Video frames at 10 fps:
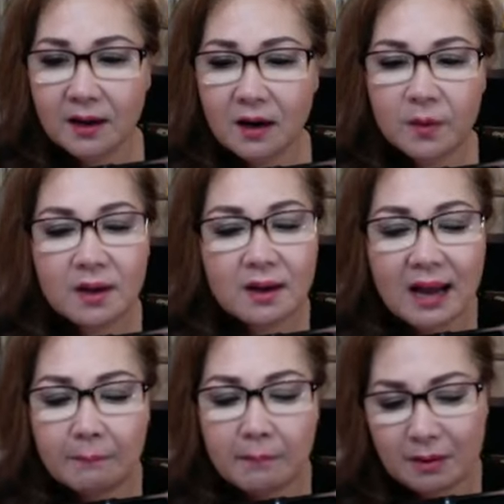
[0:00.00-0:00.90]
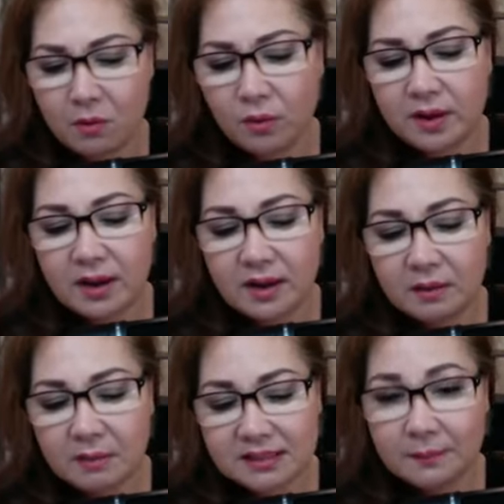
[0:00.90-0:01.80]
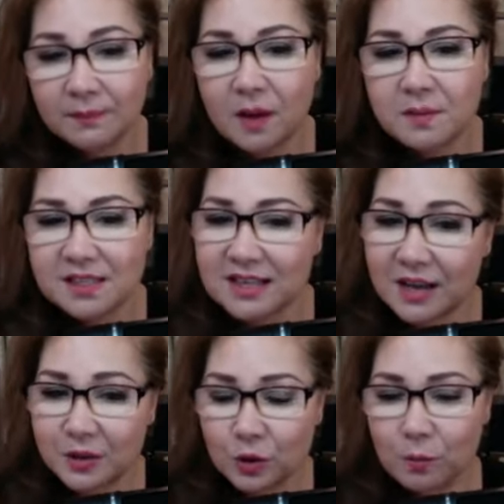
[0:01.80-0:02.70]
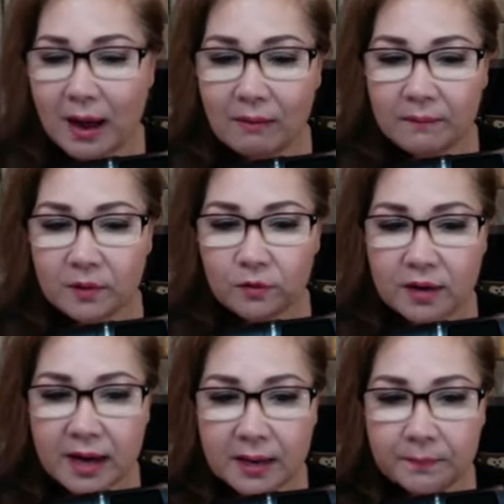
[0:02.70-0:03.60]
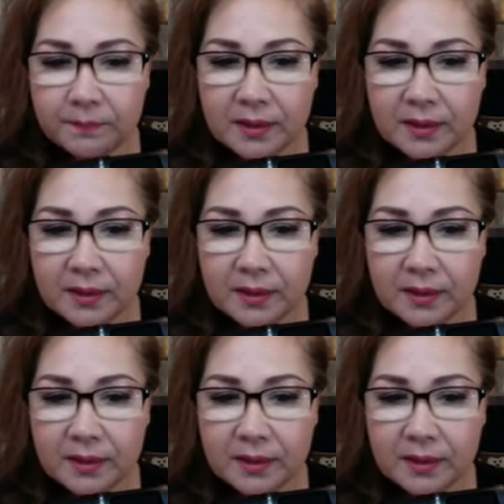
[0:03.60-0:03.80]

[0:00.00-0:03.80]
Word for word: Nó không đi định làm màu này màu kia, nhưng mà sắp tới sẽ ra nhiều màu lắm quý vị đây.